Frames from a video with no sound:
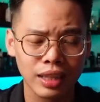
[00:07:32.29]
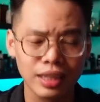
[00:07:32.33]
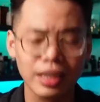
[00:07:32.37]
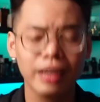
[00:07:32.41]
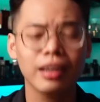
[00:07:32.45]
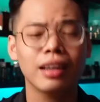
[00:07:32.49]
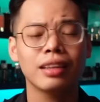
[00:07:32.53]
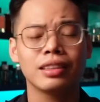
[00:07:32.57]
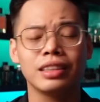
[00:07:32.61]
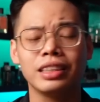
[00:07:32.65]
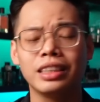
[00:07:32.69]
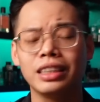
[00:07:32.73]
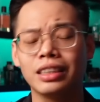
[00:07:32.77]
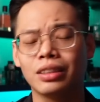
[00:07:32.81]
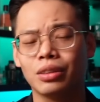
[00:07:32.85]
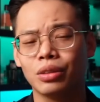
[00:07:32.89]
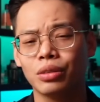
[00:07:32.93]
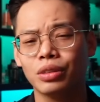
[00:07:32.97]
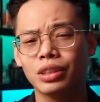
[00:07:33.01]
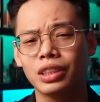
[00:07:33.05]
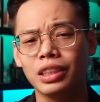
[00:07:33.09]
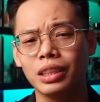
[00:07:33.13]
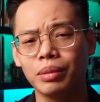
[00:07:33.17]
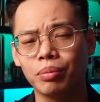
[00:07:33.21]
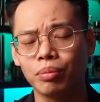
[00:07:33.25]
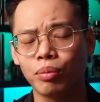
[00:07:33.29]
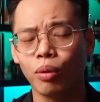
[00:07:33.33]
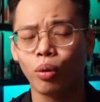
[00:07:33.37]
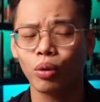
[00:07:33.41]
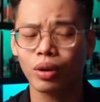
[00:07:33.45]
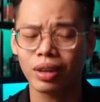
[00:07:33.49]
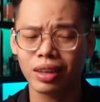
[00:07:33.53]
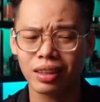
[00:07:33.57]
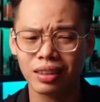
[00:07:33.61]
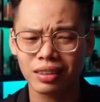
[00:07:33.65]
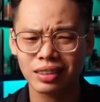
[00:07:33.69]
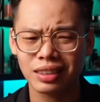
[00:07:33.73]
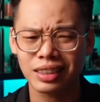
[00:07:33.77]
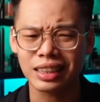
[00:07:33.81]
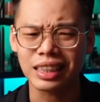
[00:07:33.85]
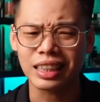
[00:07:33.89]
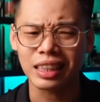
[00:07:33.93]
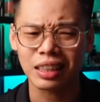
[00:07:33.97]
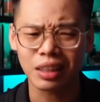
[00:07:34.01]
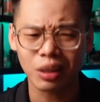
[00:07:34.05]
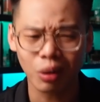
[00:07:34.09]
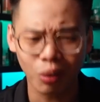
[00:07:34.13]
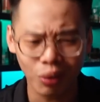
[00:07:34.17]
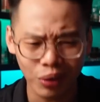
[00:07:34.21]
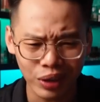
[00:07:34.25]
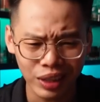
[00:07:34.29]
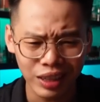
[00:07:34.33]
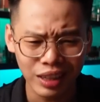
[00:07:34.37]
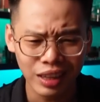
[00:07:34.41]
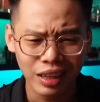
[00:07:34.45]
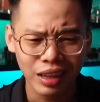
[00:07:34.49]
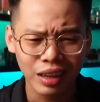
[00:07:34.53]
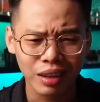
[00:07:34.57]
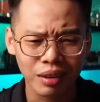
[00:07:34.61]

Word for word: thì chắc là chỉ có xịt một xịt thôi